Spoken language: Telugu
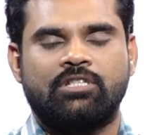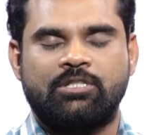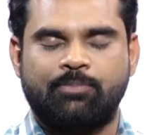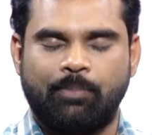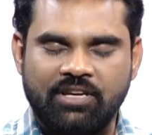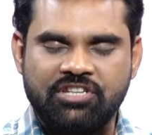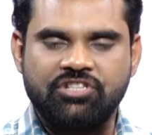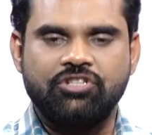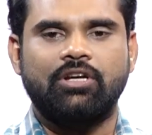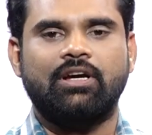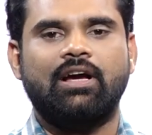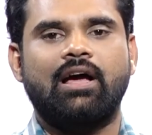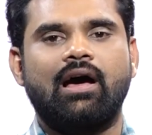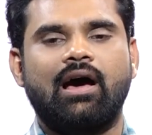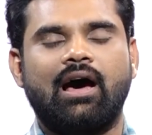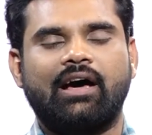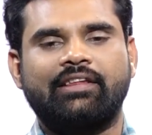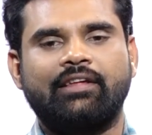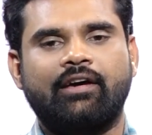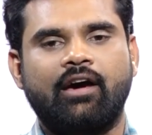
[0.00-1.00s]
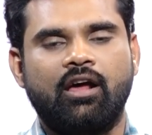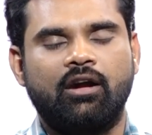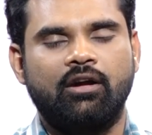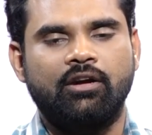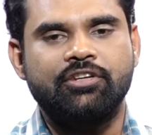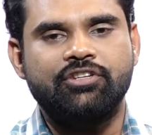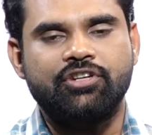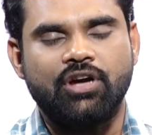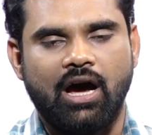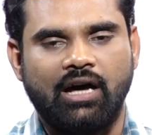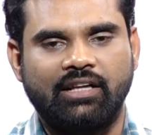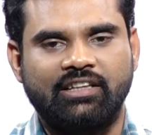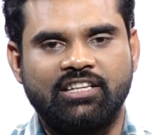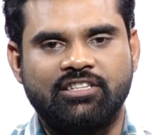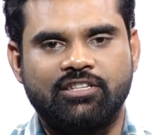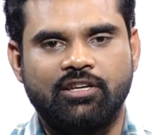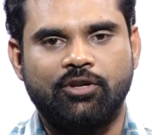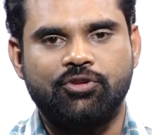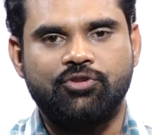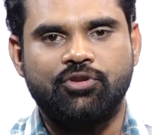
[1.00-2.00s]
స్పష్టంగా అధికారుల నుంచి
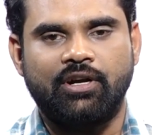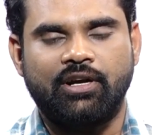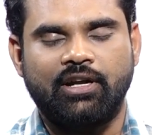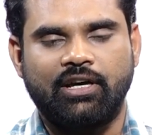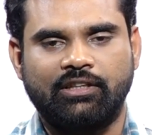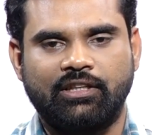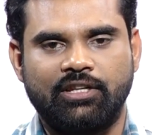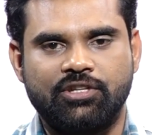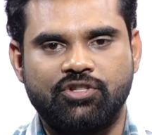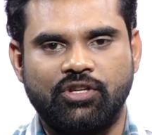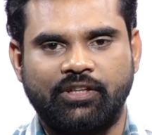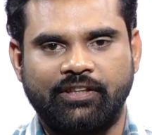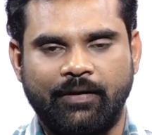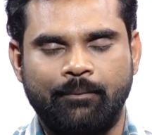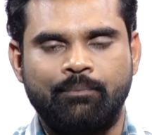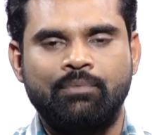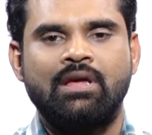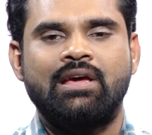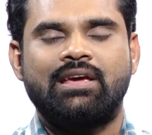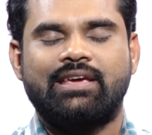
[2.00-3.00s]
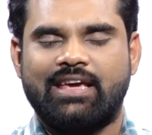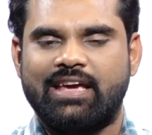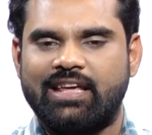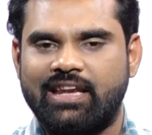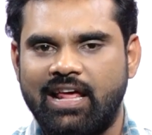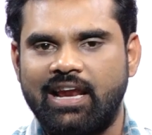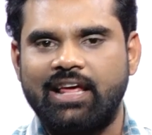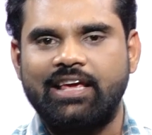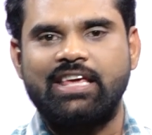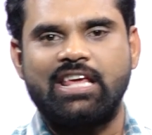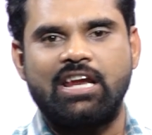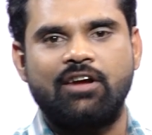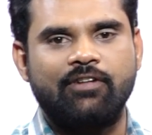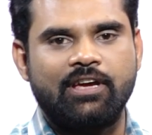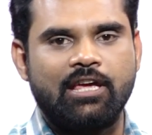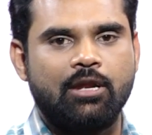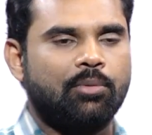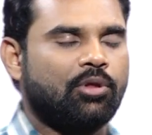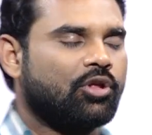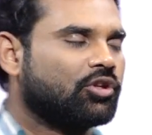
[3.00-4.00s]
ఆదేశాలు ఇచ్చినట్టుగా తెలుస్తోంది ఈ నెల ఇరవై
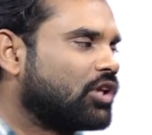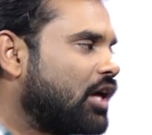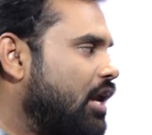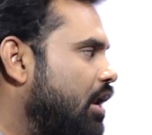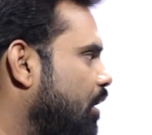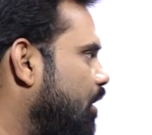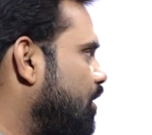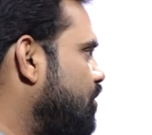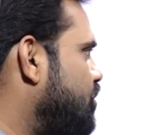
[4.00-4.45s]
ఎనిమిదో తారీఖు